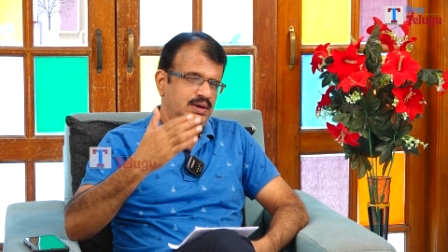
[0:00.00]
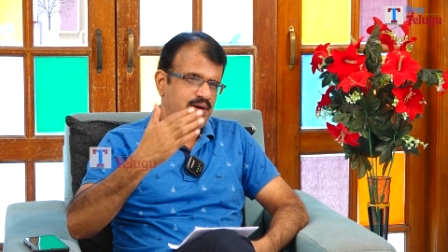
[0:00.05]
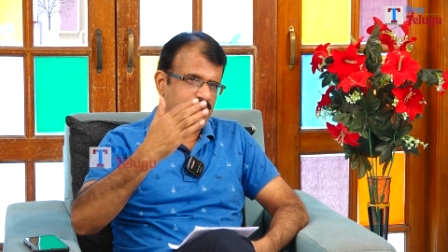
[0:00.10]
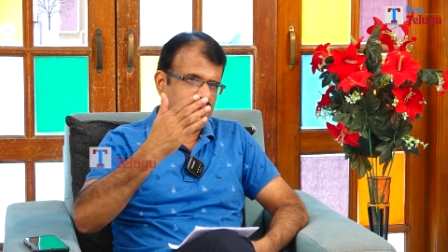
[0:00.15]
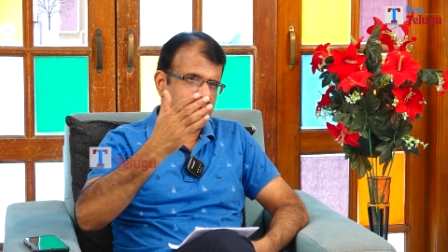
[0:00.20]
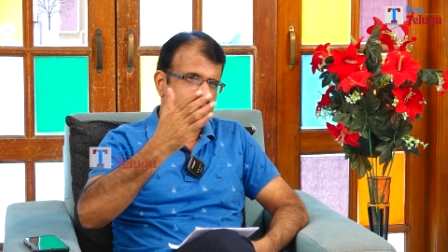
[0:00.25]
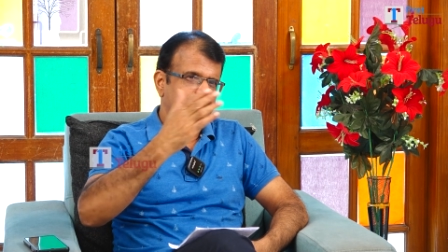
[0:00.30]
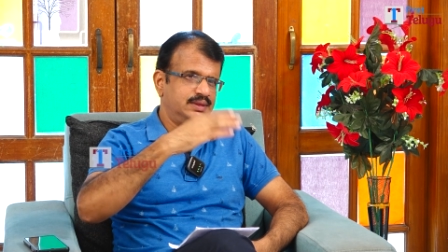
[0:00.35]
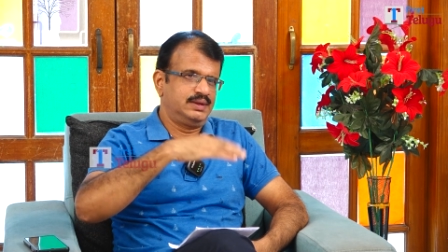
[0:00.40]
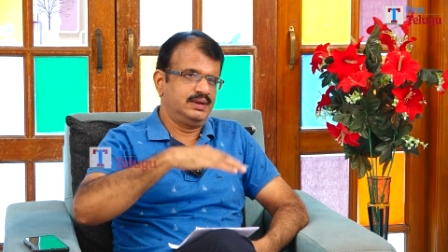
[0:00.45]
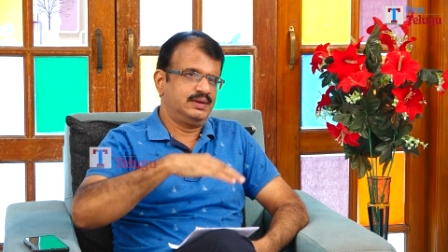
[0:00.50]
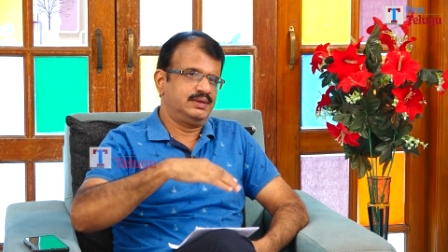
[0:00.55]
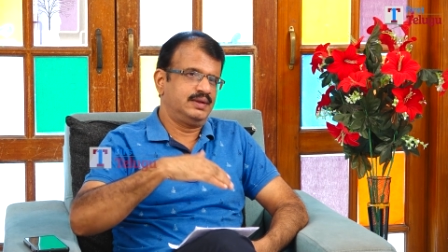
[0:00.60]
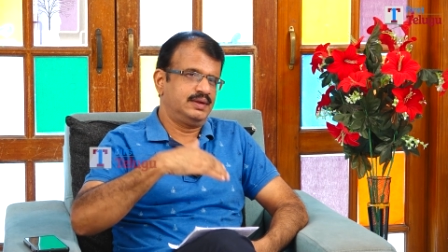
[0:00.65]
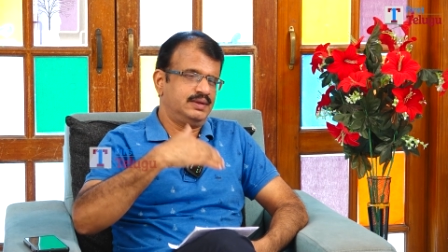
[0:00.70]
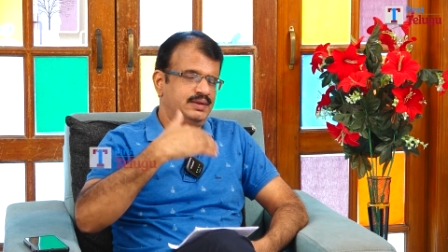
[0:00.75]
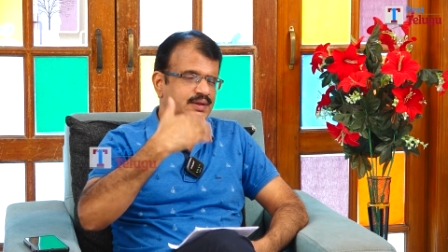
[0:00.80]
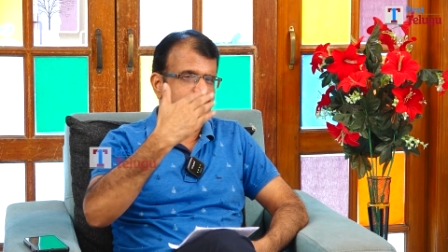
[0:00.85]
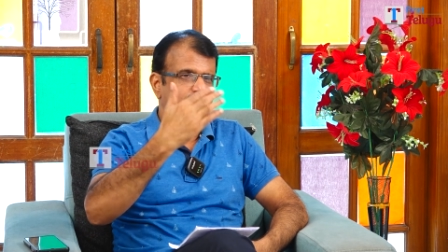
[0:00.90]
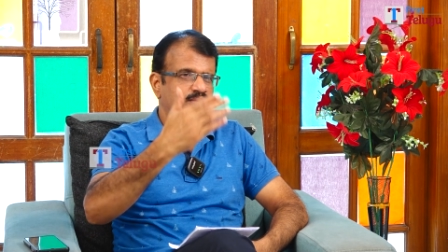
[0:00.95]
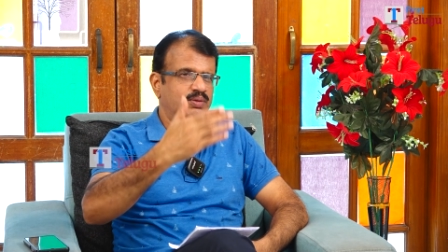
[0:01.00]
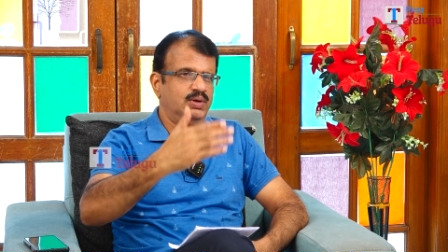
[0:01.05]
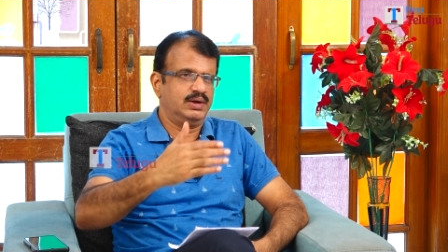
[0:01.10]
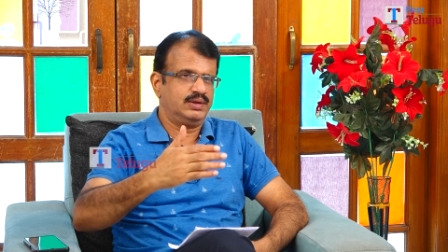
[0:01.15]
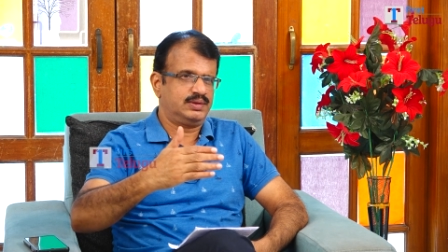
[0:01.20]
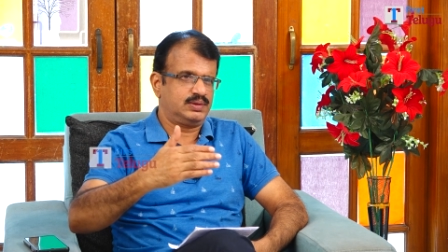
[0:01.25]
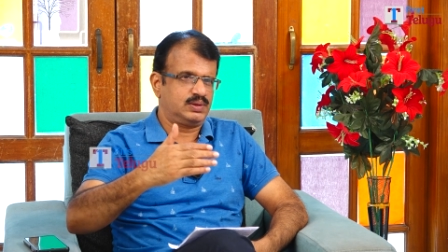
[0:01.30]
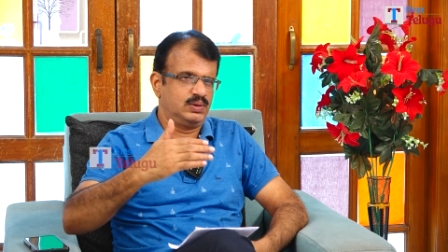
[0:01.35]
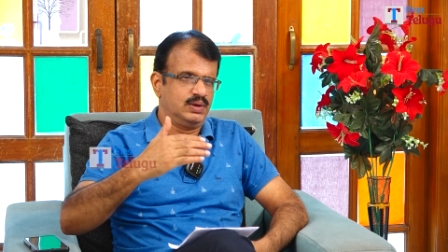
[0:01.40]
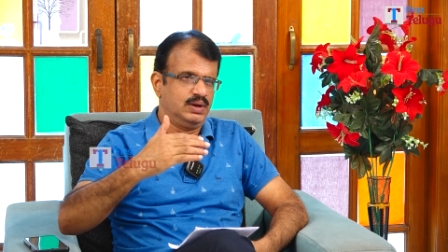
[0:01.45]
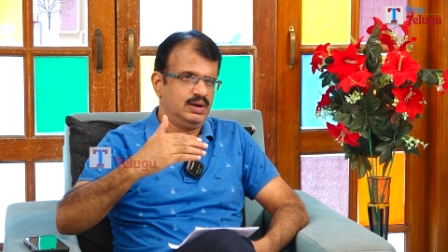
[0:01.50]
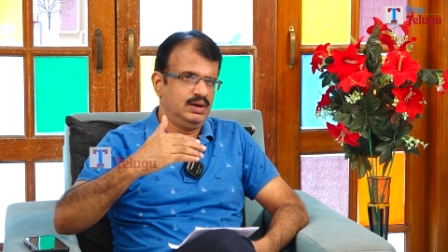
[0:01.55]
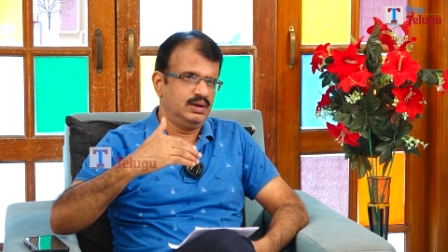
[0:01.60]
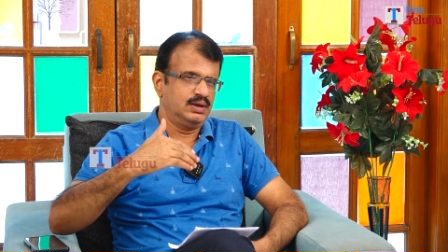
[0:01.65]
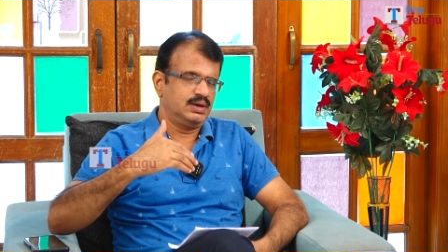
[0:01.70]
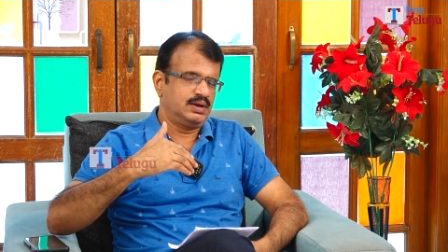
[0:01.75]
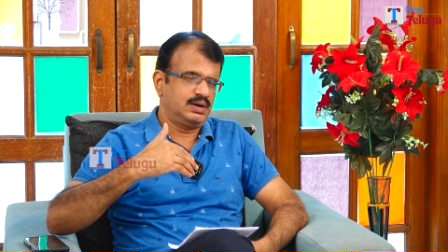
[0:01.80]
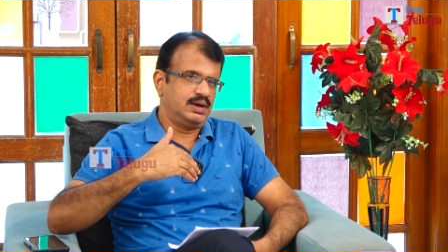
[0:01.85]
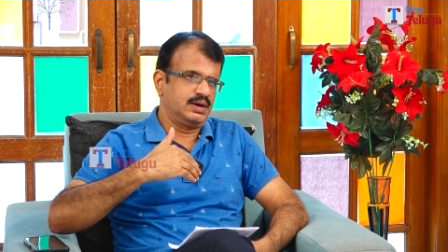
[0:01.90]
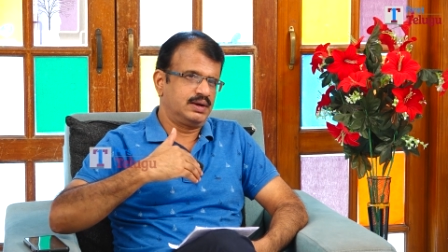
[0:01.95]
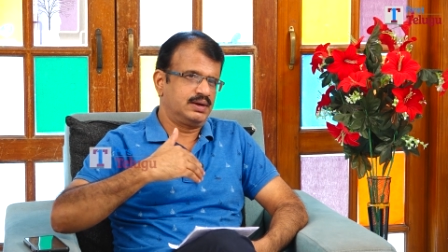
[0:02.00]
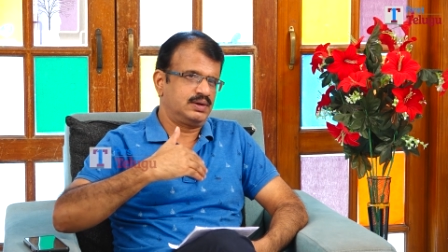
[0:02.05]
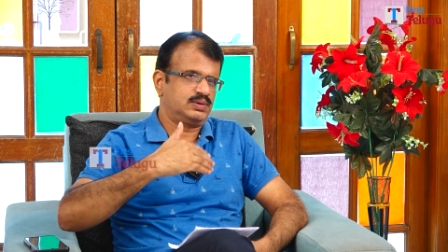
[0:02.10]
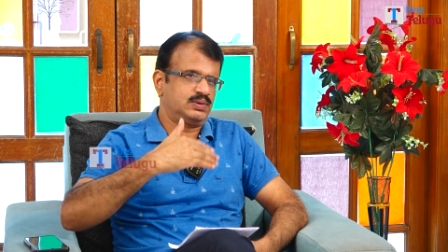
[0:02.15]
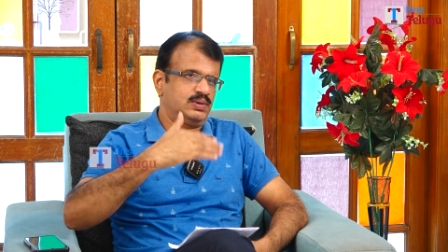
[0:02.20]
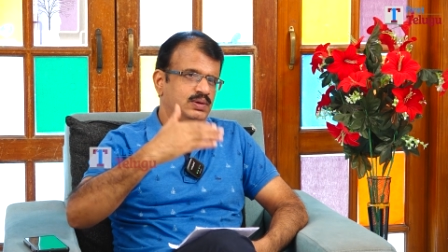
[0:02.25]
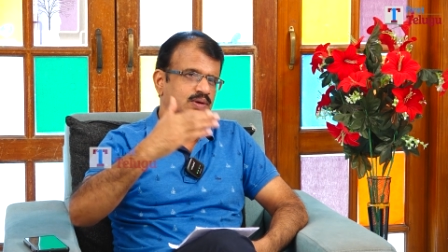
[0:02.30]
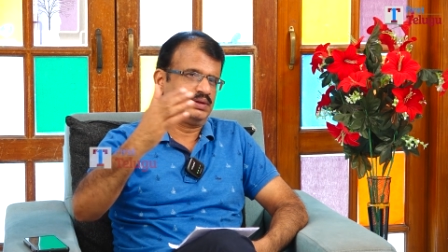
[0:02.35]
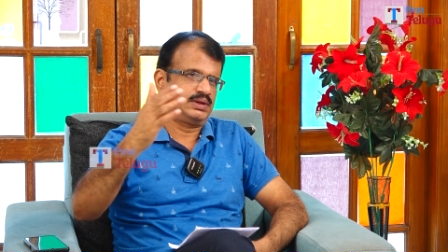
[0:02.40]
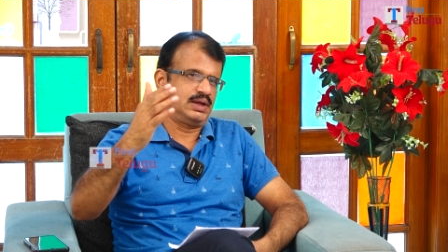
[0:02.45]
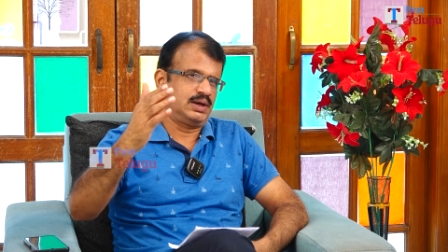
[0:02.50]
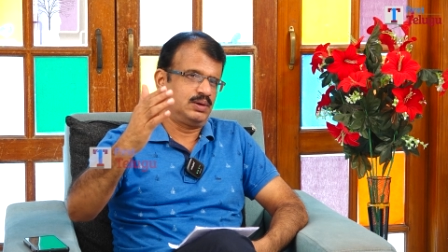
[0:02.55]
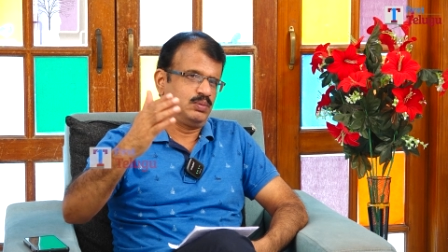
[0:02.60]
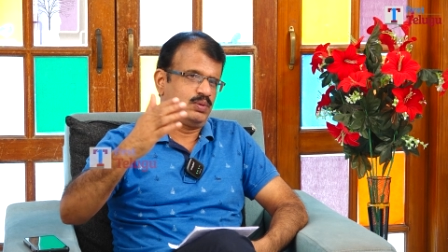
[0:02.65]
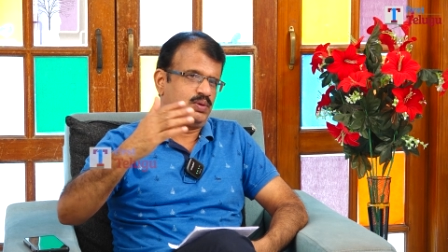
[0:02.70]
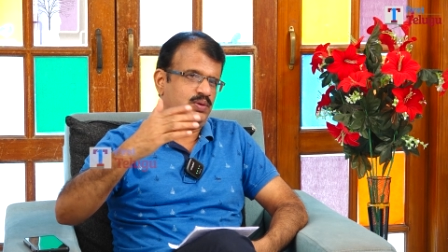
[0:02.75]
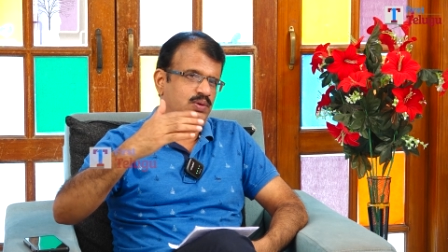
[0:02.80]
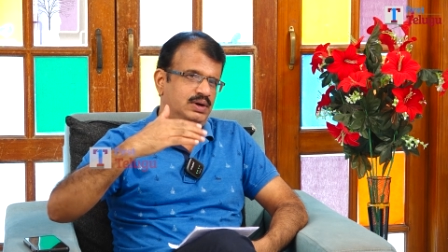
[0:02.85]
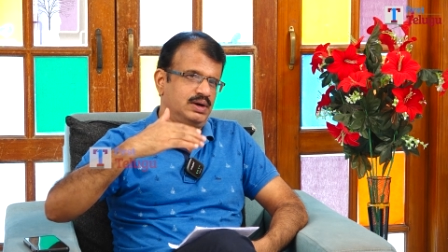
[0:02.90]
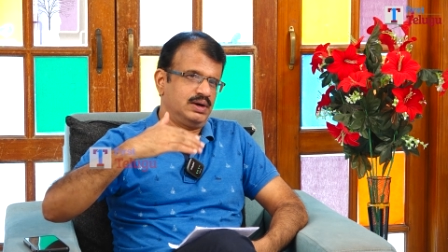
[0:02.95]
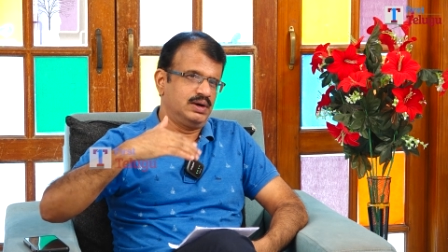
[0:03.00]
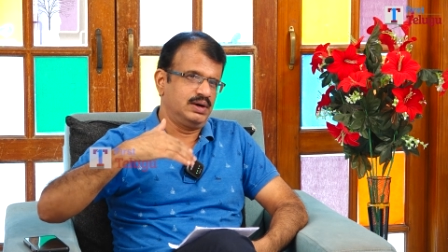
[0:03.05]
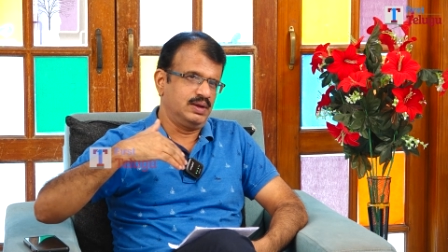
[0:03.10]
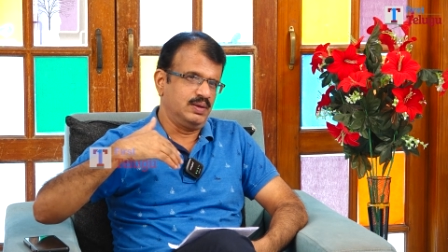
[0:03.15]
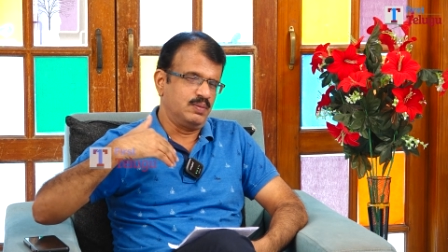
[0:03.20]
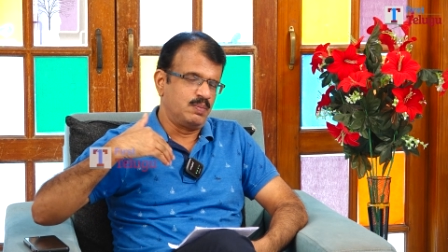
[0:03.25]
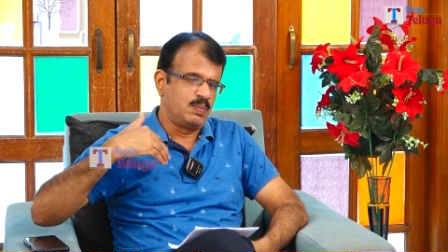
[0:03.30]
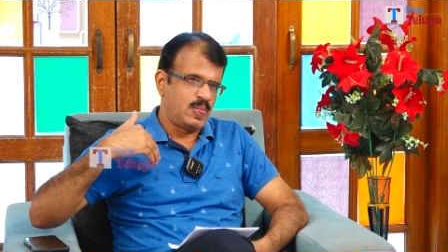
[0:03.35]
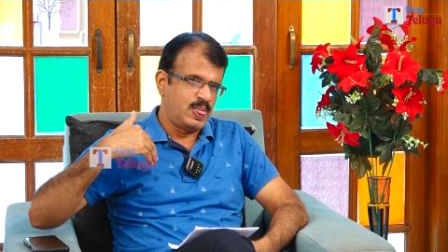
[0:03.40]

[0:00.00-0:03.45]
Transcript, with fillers: నేను అది తీసేసి నీ వాయిస్తోనే కాంగ్రెస్ వాళ్ళని తరిమి కొట్టండి